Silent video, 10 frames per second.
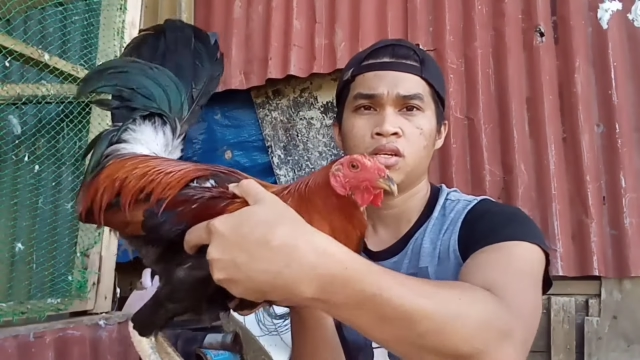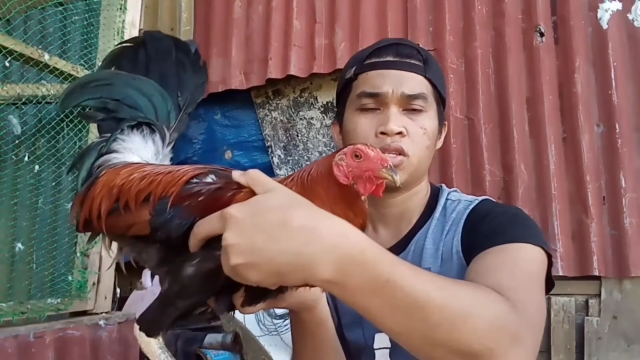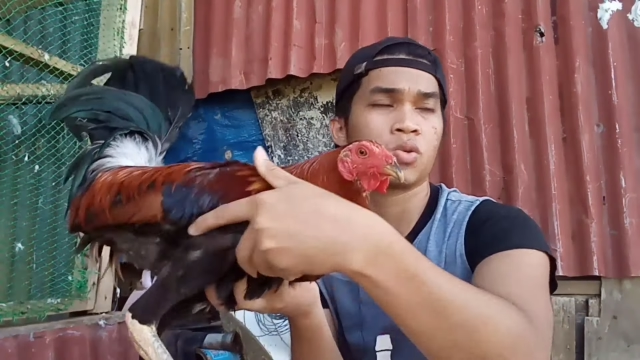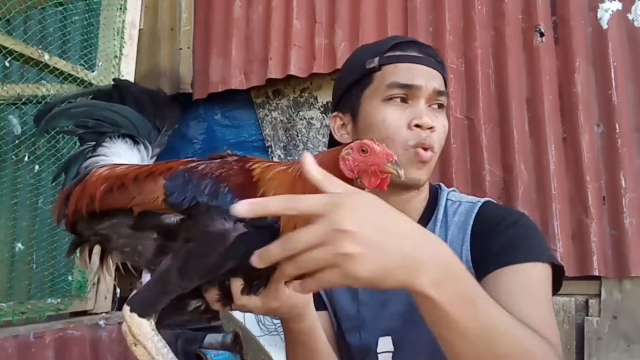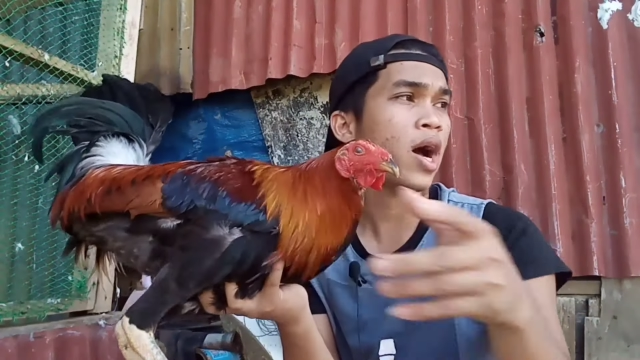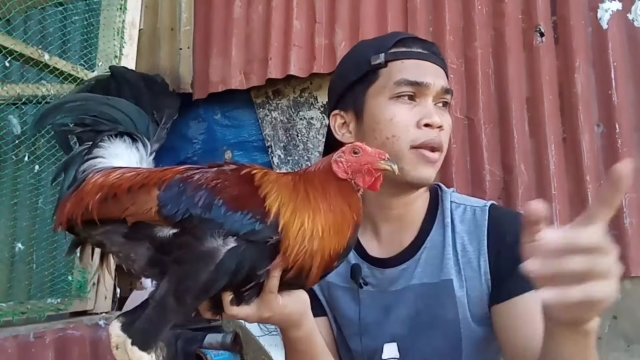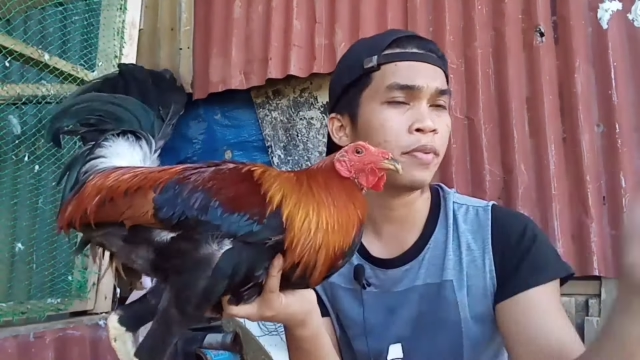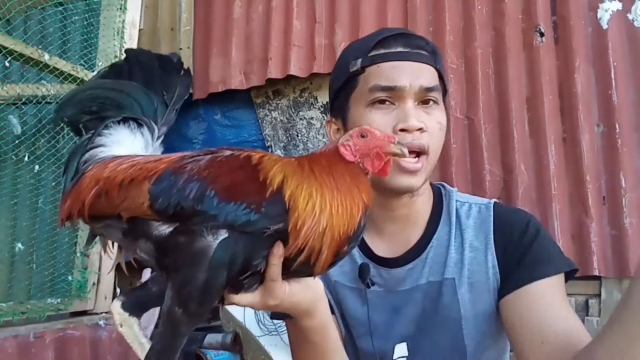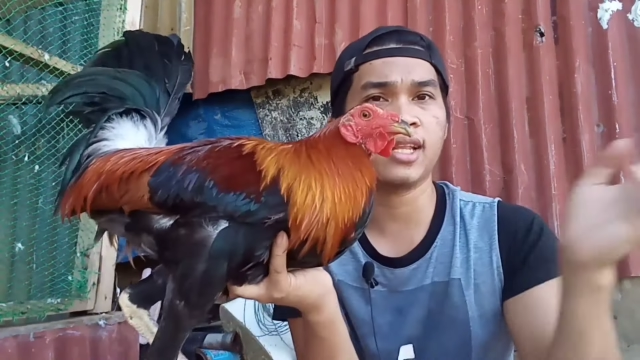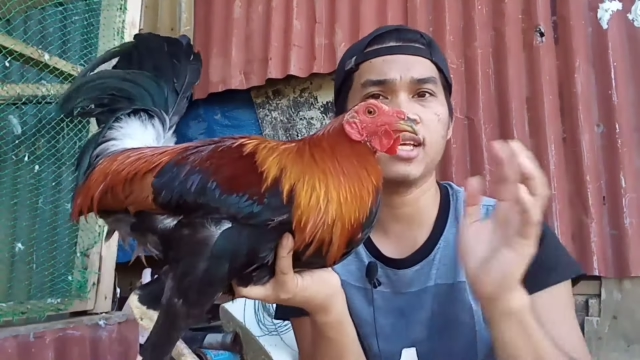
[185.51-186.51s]
So kuhain
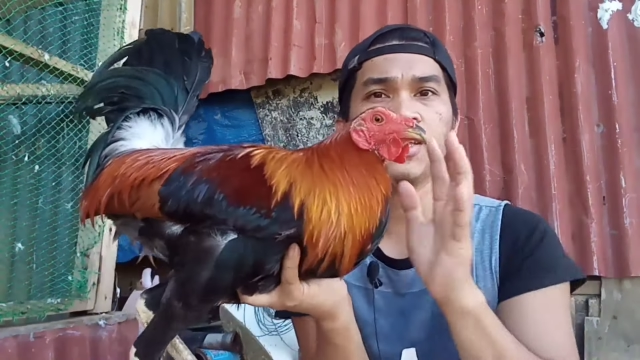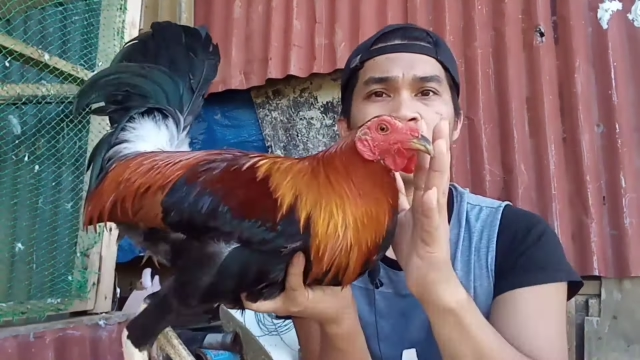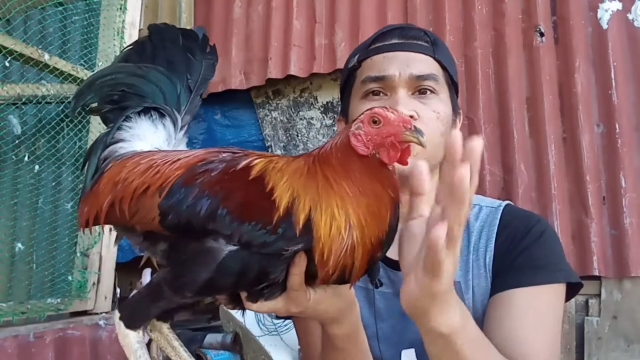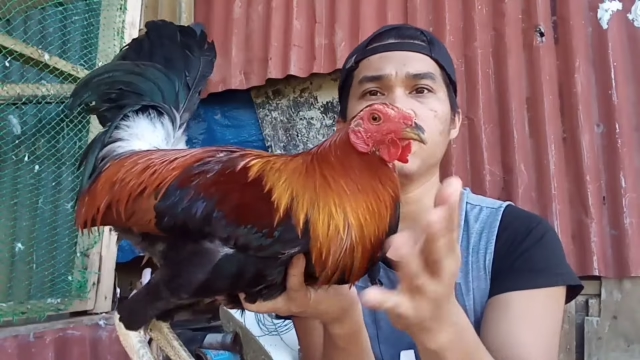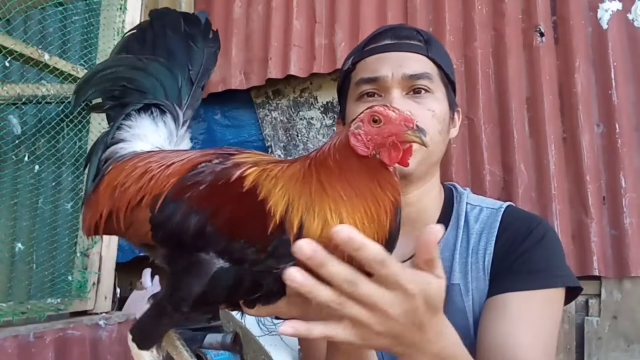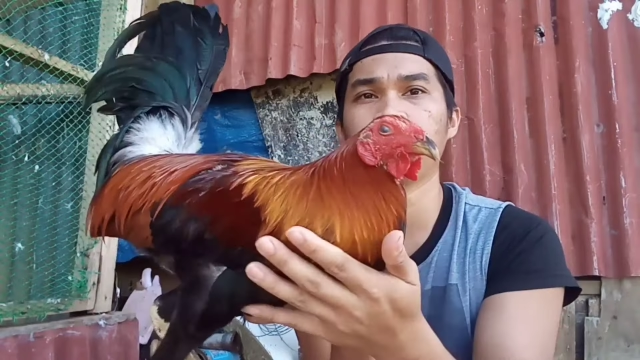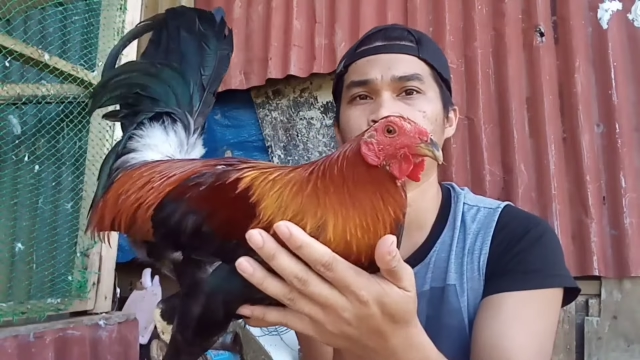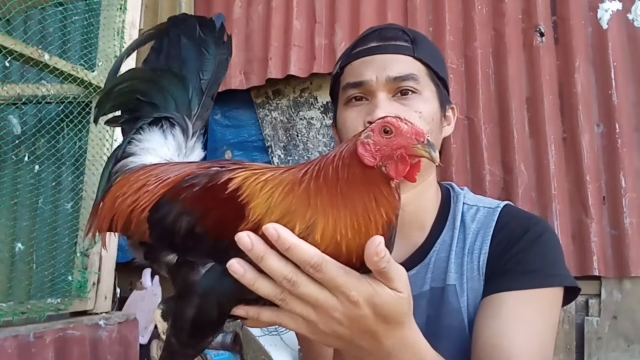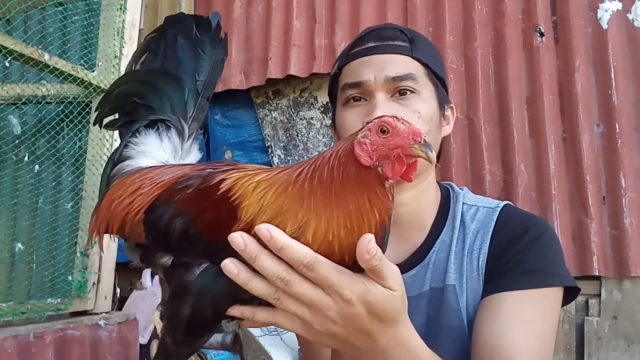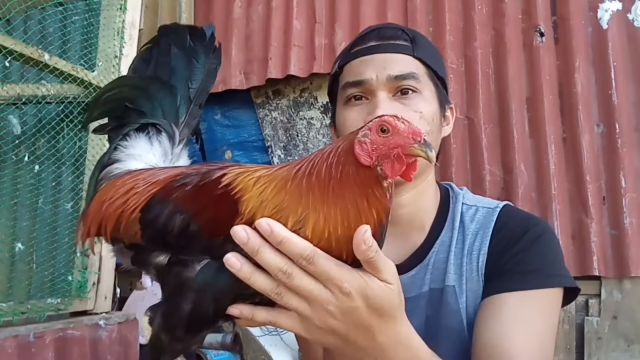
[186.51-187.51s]
pa natin yung
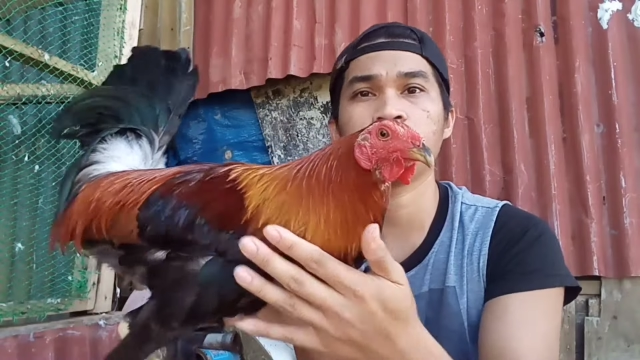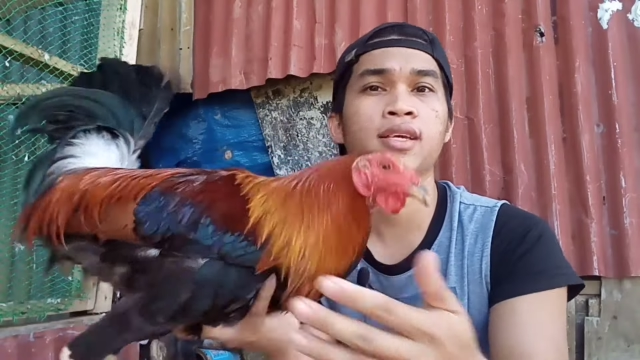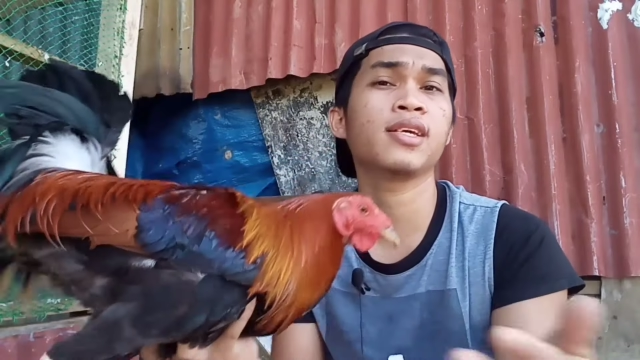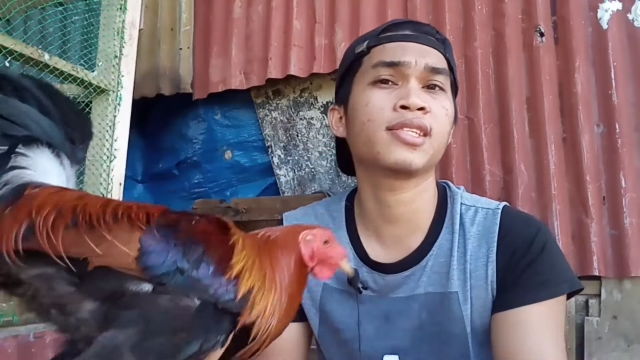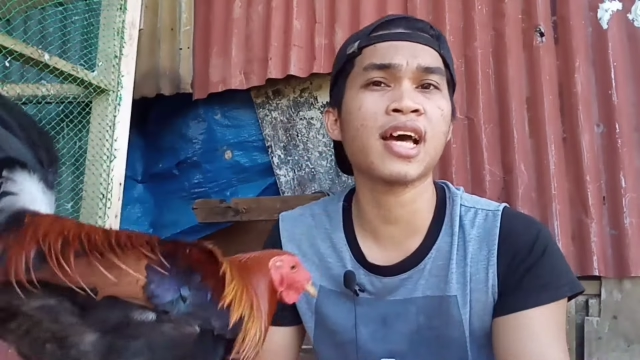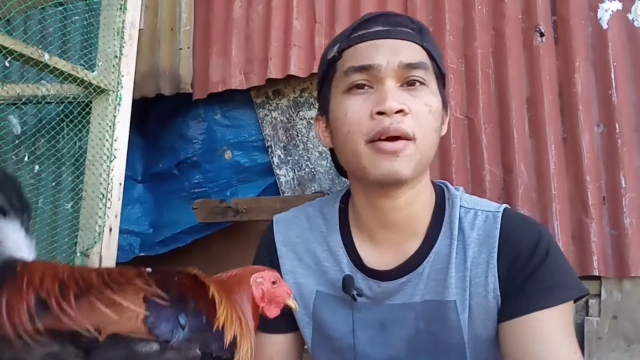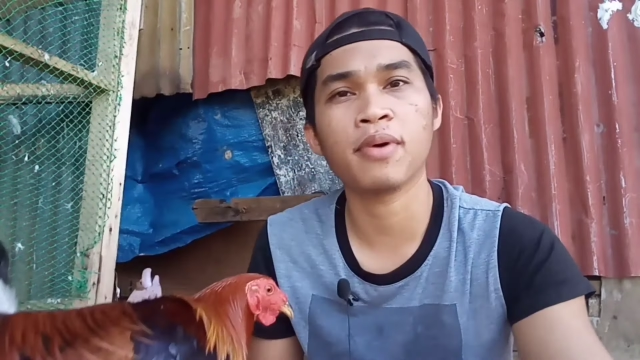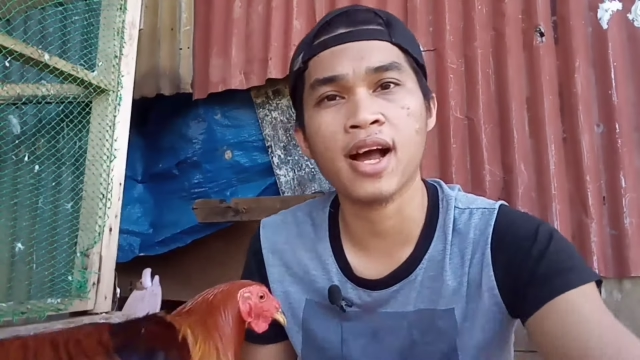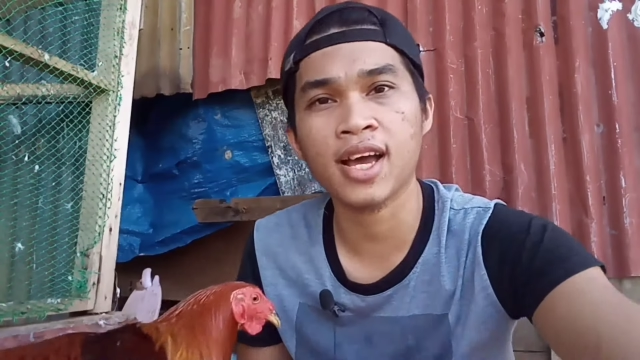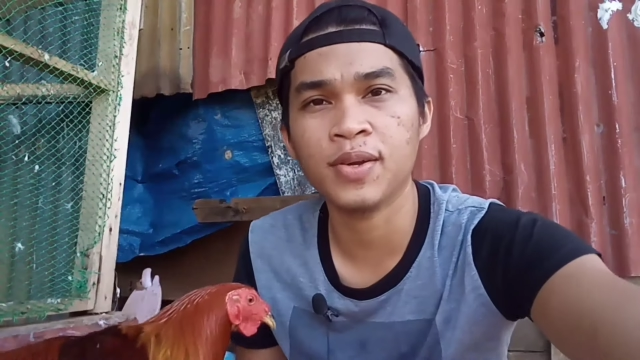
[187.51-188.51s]
isa
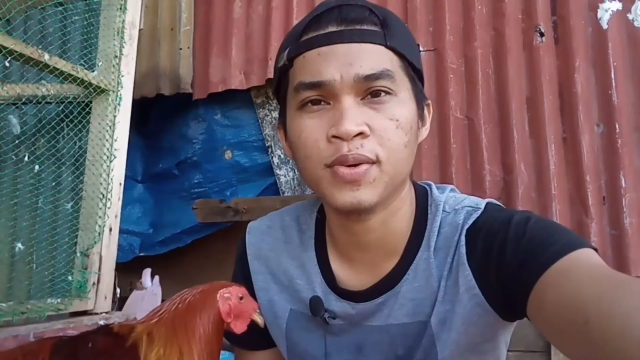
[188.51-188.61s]
mga